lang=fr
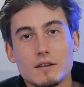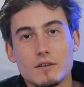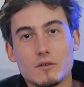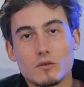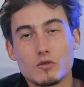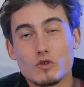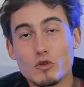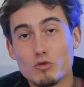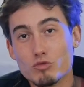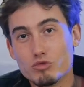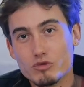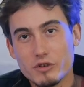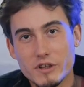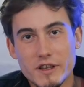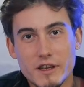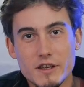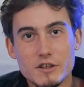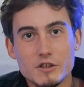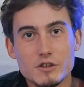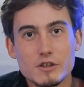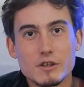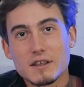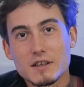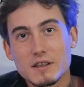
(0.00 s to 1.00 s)
et donc boue et
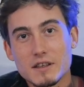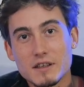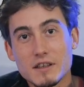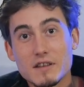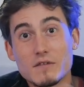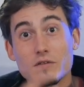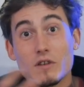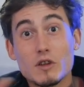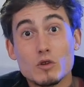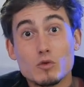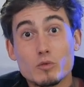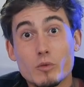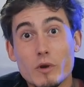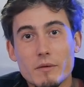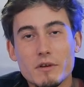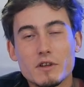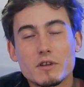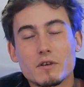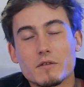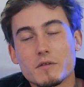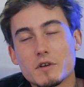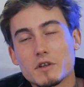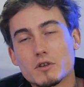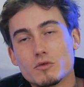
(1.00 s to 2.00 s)
neige, et qui va nous
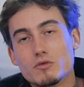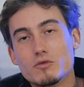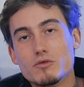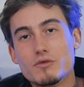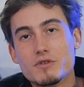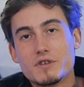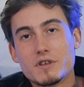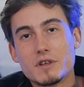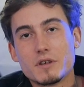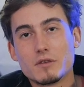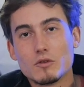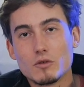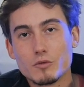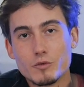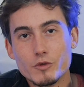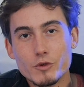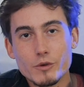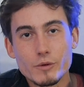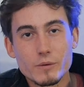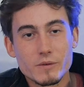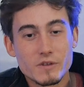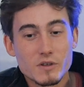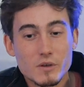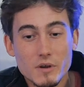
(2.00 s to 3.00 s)
permettre en fait d'user nos
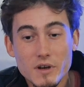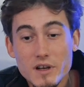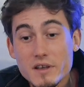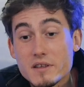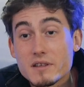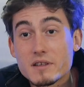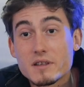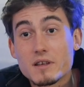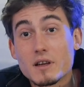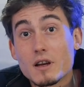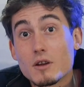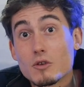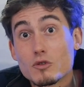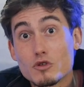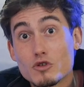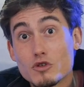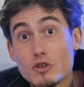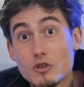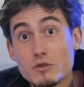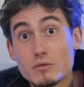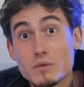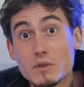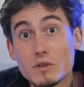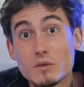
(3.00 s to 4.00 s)
pneus, parce que là, si à l'heure
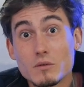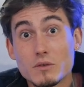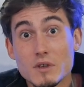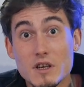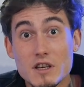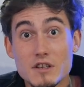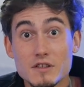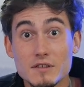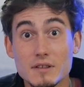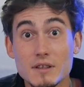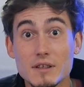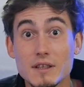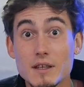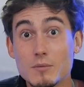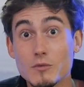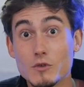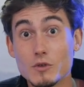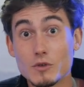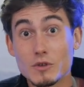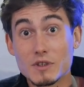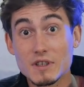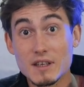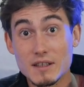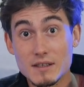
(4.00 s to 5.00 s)
d'aujourd'hui on a acheté des
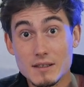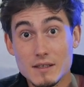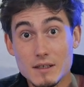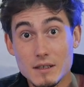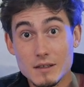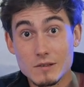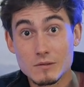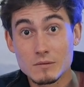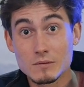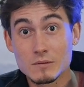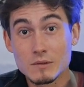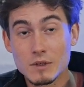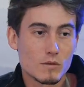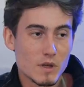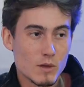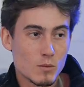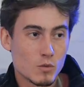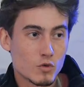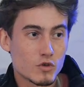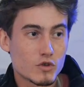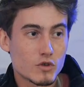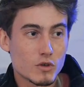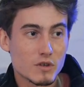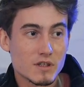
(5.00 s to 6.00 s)
pneus 4 saisons, on les
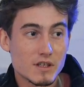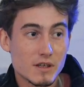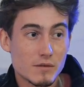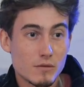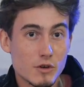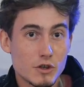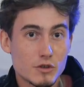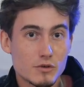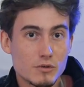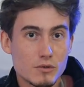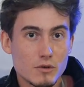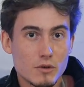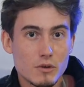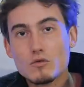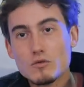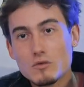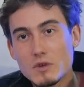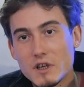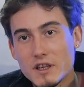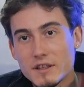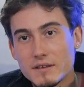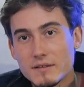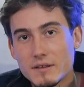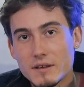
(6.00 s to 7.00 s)
monte sur sa voiture,
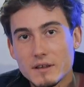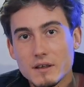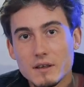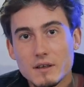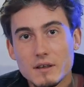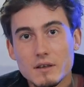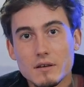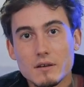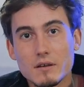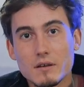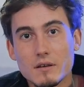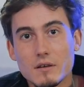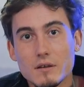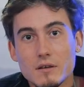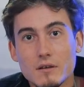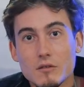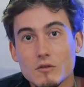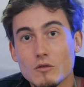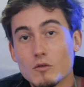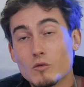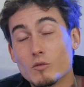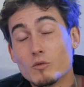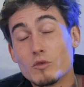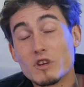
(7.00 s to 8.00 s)
ou l'été,
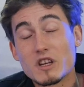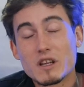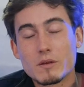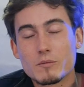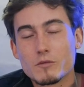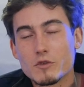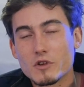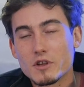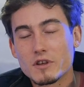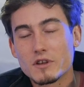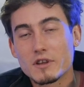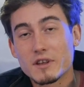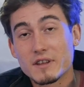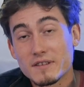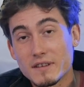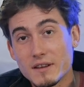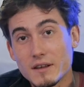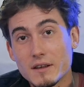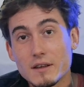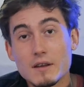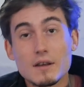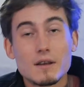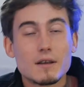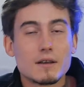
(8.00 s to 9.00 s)
on met les pneus
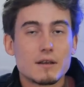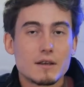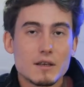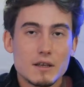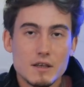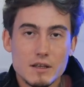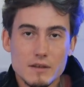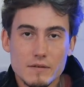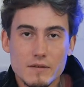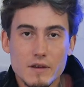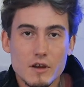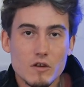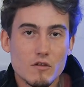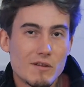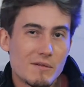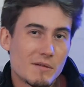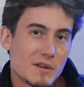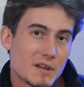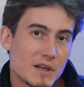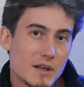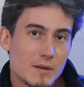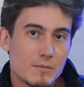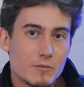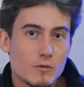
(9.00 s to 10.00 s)
été, et l'hiver on va
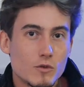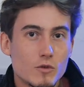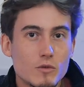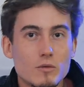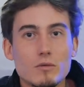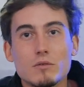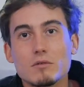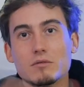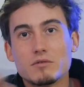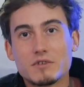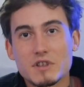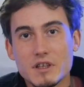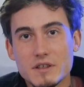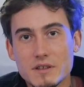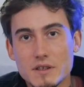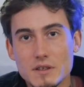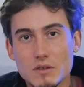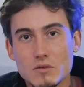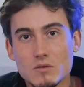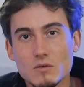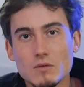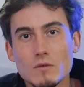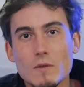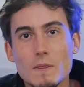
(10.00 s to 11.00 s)
mettre les pneus 4
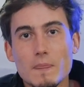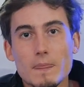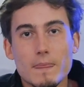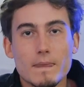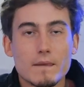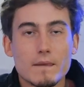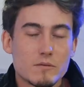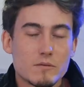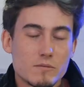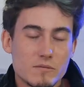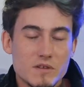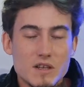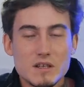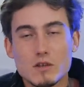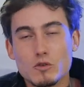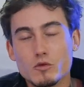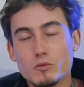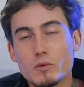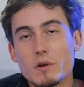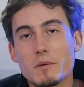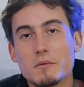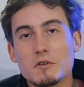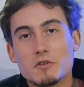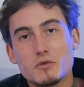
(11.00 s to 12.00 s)
saisons, ça, ça
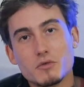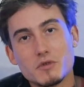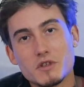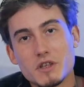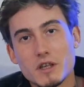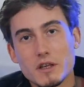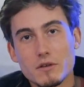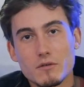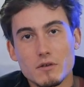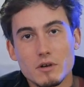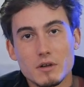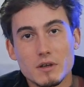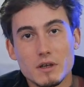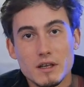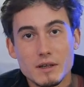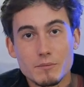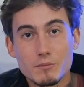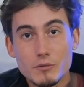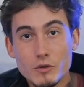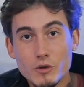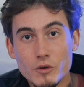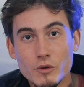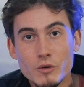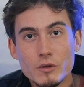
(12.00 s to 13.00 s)
nous permet d'user les,
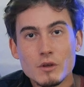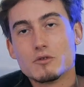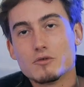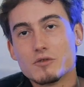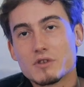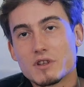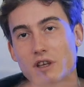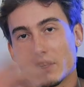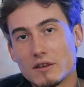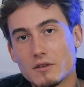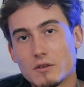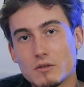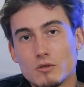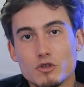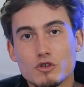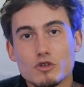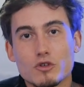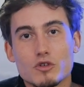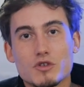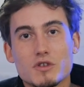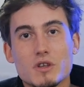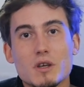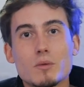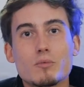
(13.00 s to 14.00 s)
pneus jusqu'à temps de
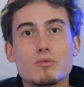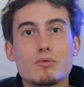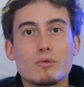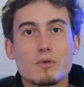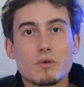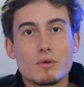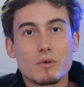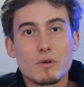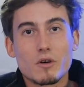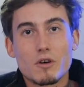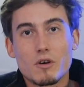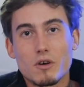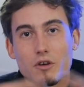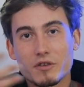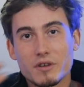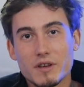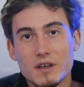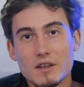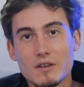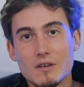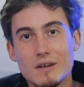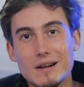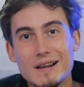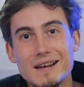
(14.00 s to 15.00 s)
changer pour
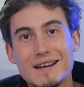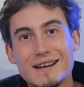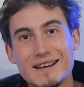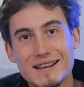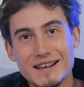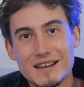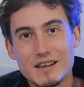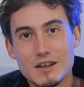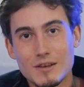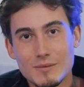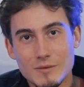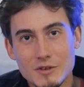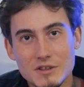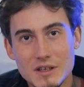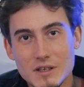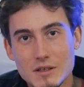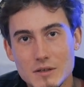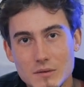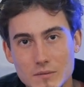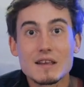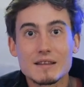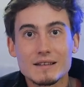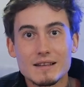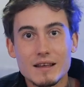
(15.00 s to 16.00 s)
rentrer dans la
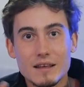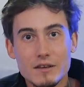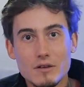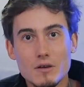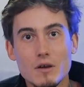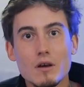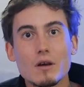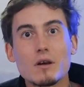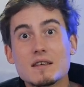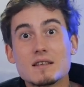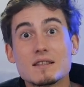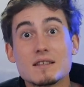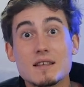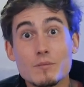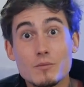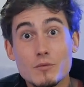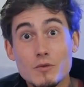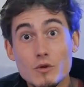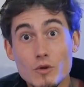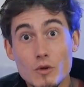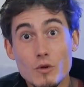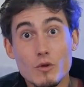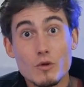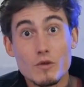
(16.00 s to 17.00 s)
réglementation. D'ailleurs, ces
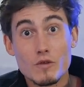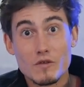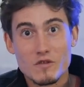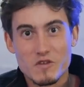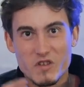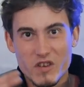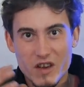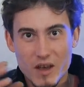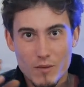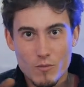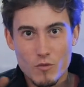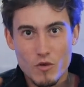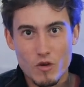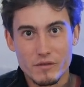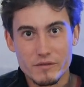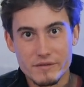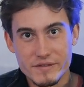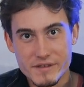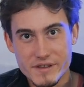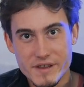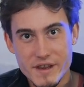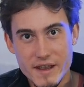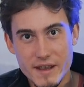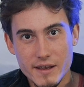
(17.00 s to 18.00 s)
pneus vraiment
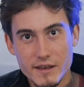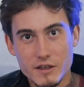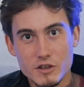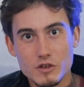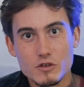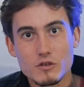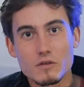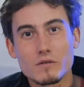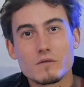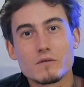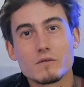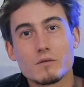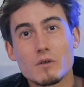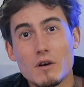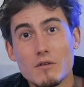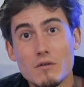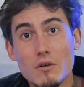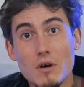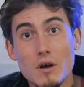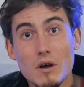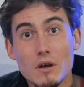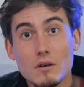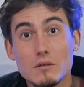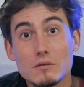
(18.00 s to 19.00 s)
neige vont
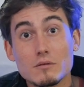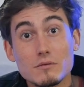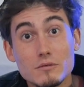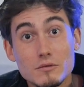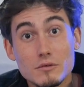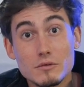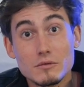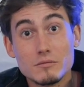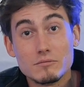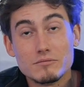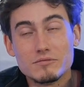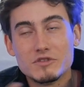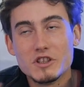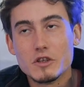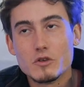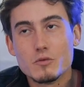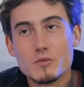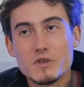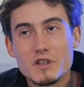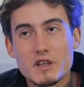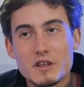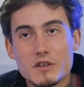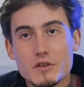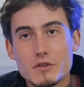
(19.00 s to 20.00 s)
avoir une
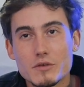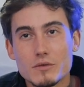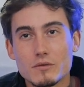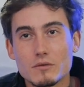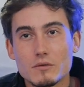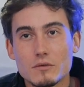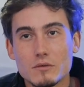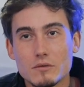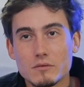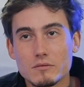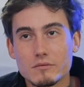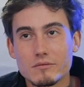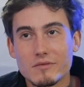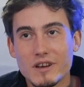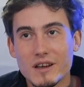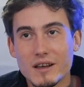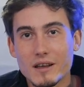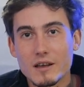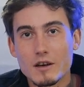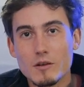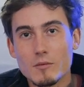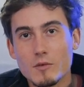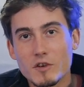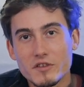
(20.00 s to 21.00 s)
dénomination
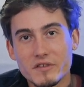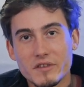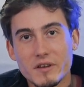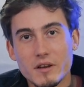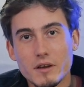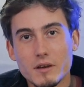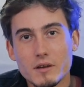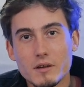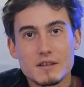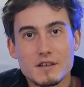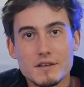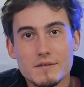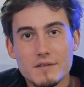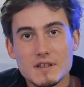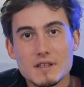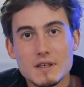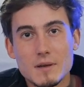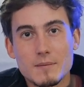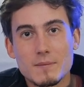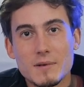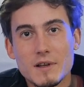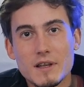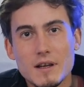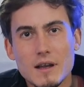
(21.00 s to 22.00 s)
réglementaire qui va
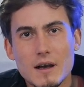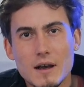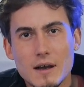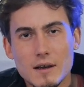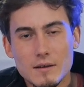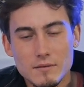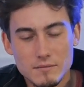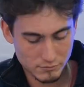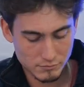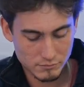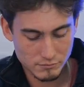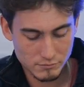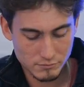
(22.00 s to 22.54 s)
s'appeler la